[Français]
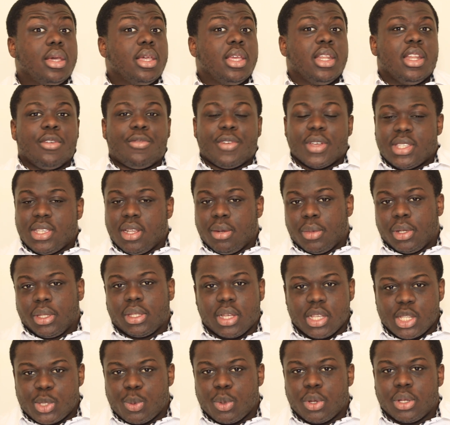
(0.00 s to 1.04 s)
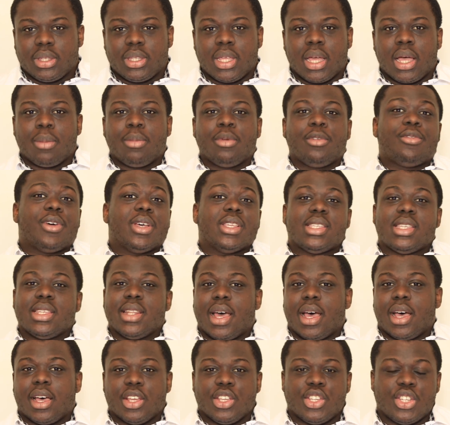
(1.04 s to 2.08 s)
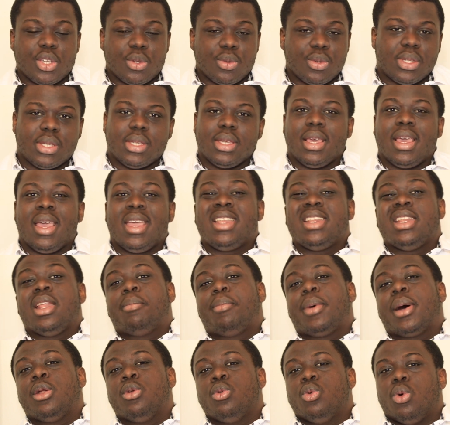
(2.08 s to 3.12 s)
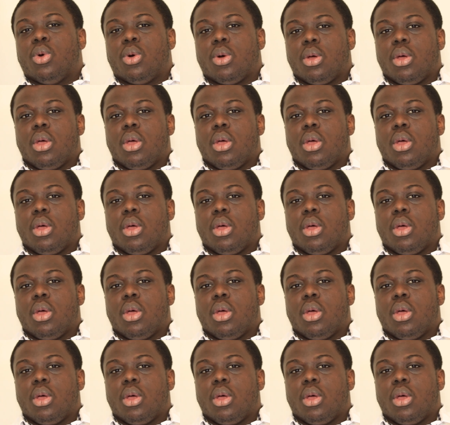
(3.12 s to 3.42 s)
Il est facilement transportable, facile à ranger aussi et il n'est pas lourd.